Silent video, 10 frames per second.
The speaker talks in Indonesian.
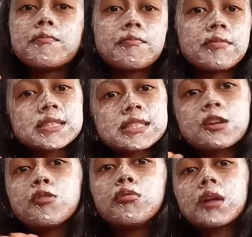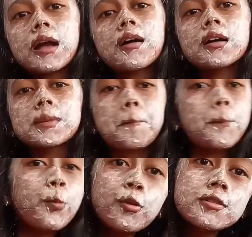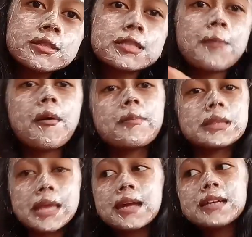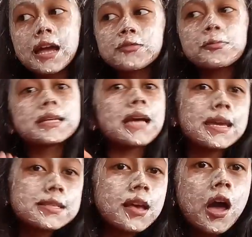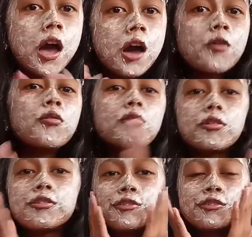mesti kurang tepung sama mentega cuman guys huh